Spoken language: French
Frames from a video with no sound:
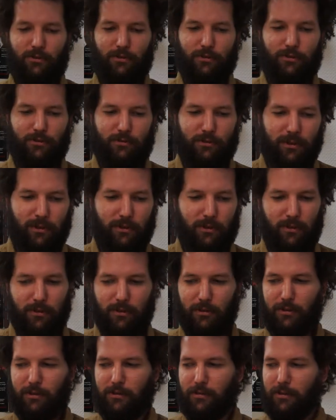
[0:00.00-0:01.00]
Je suis
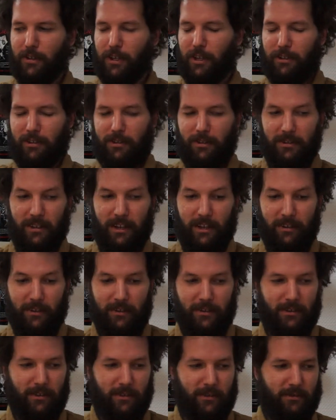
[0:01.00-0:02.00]
gros gros. Dans
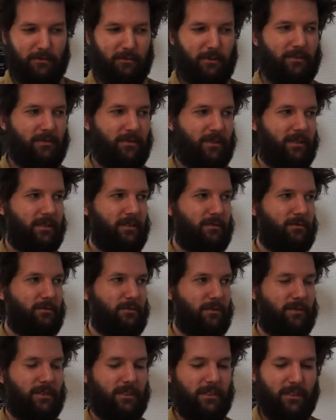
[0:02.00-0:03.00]
Dragon Run, où il fallait du
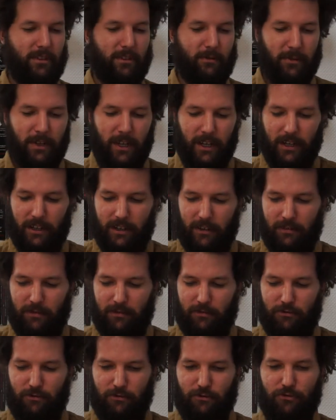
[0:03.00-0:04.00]
coup il était dragon,
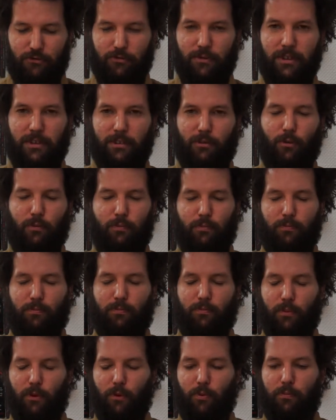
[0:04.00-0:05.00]
euh, je jouais le,
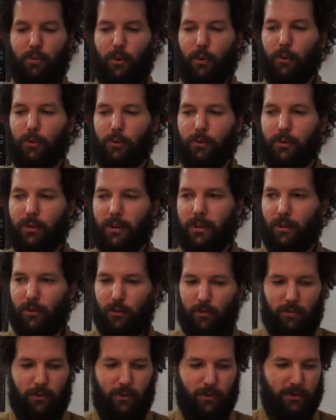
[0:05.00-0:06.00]
le pleutre. Alors
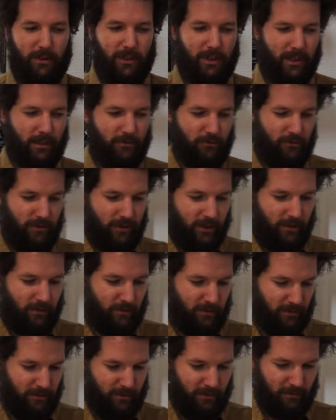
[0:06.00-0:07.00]
le pleutre, il a juste un
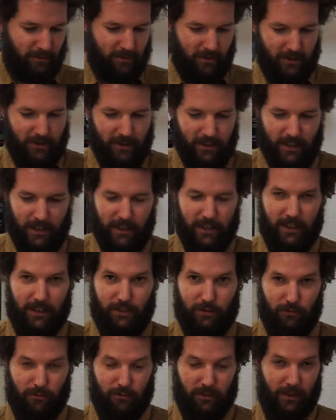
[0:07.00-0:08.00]
tonneau comme ça,
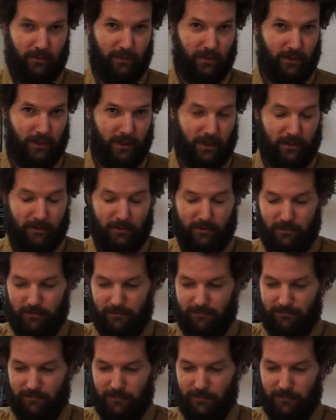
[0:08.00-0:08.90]
et son avantage,